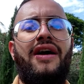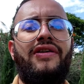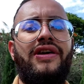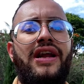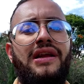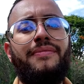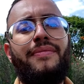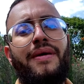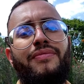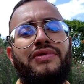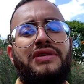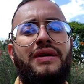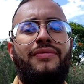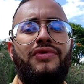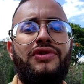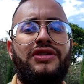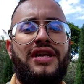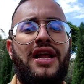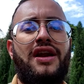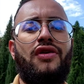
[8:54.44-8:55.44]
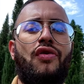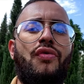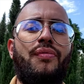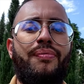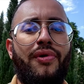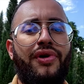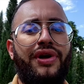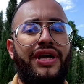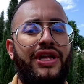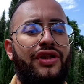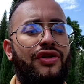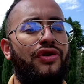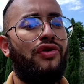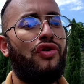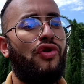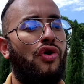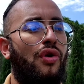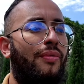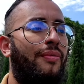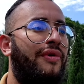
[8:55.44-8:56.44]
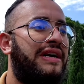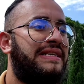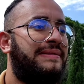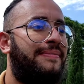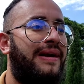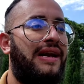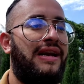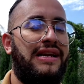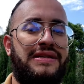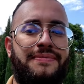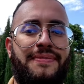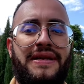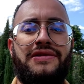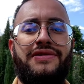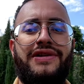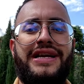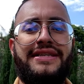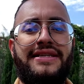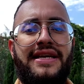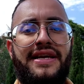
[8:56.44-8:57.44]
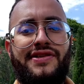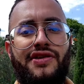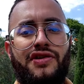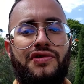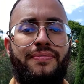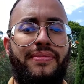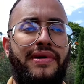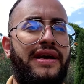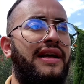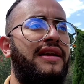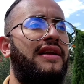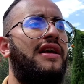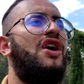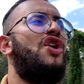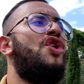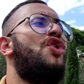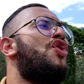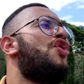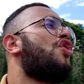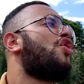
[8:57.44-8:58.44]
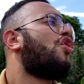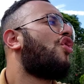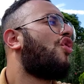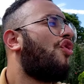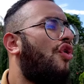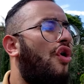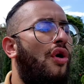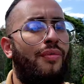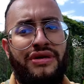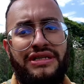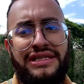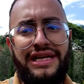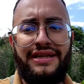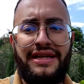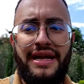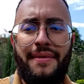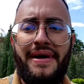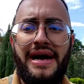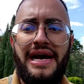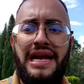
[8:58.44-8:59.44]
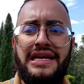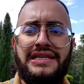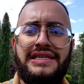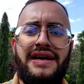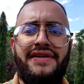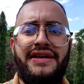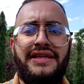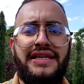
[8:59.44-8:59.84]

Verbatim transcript: Ahora les vamos a mostrar un poquito cómo es para las personas que se hospedan, cómo es el tema de las